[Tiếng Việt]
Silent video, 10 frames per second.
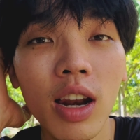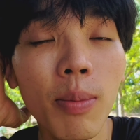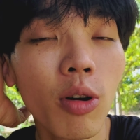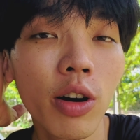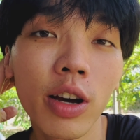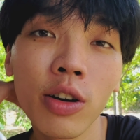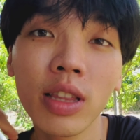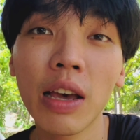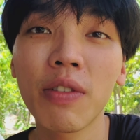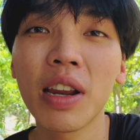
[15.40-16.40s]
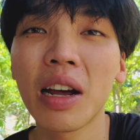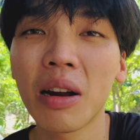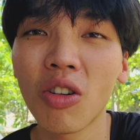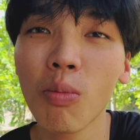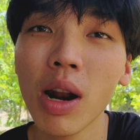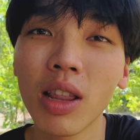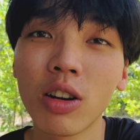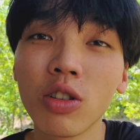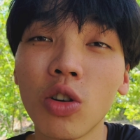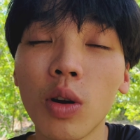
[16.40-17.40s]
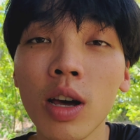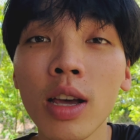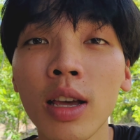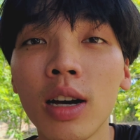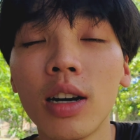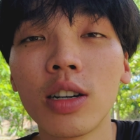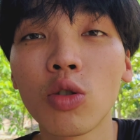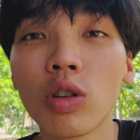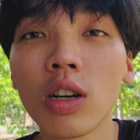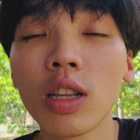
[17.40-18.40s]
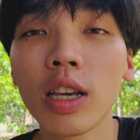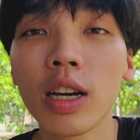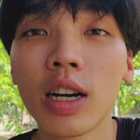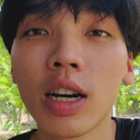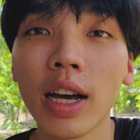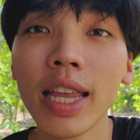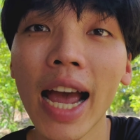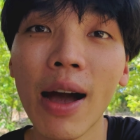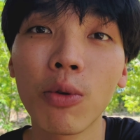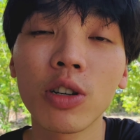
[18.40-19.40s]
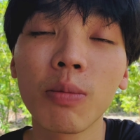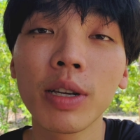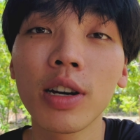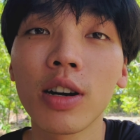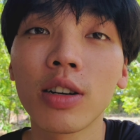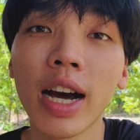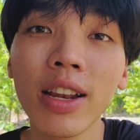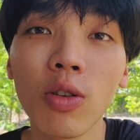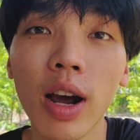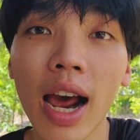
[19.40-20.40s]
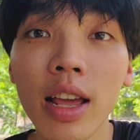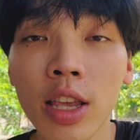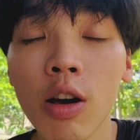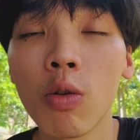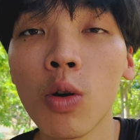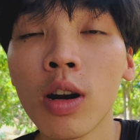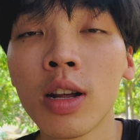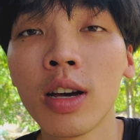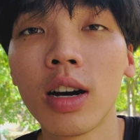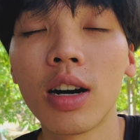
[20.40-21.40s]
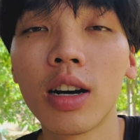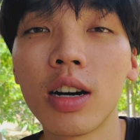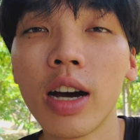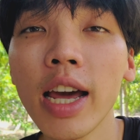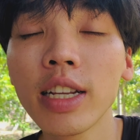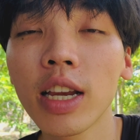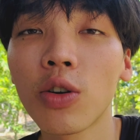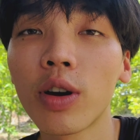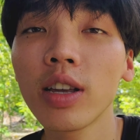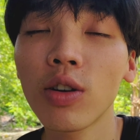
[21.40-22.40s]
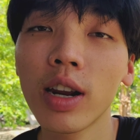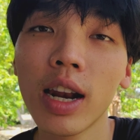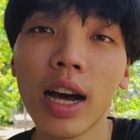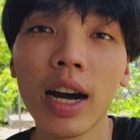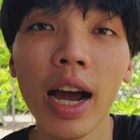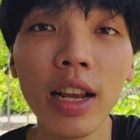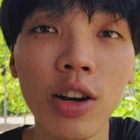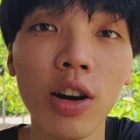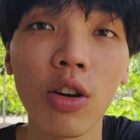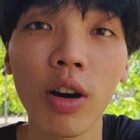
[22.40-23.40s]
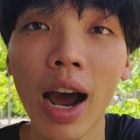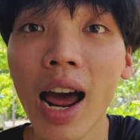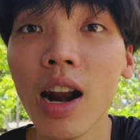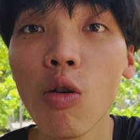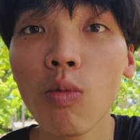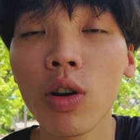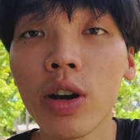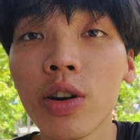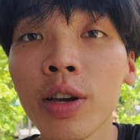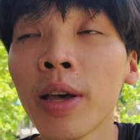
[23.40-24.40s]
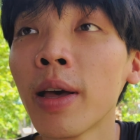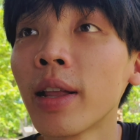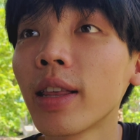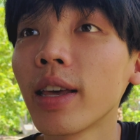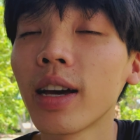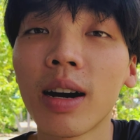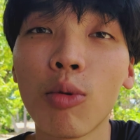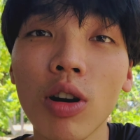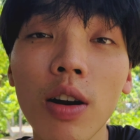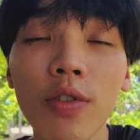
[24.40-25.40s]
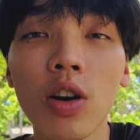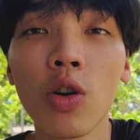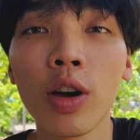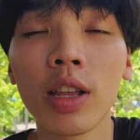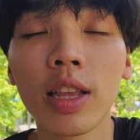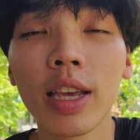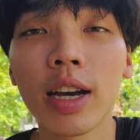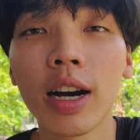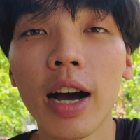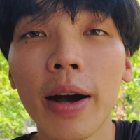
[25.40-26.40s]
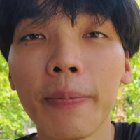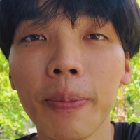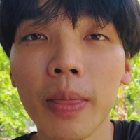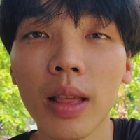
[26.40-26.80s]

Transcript: clip mọi người ơi Tại vì là nó bẩn thật sự luôn đấy Ở chỗ Sơn thì ờ, cái nhà hàng của Sơn bây giờ khách nó khá là nhiều luôn ờ, Hết dịch rồi ấy cho nên là khách cửa nó khá đông mọi người ơi Thì ờ, một đợt vừa rồi thì ờ,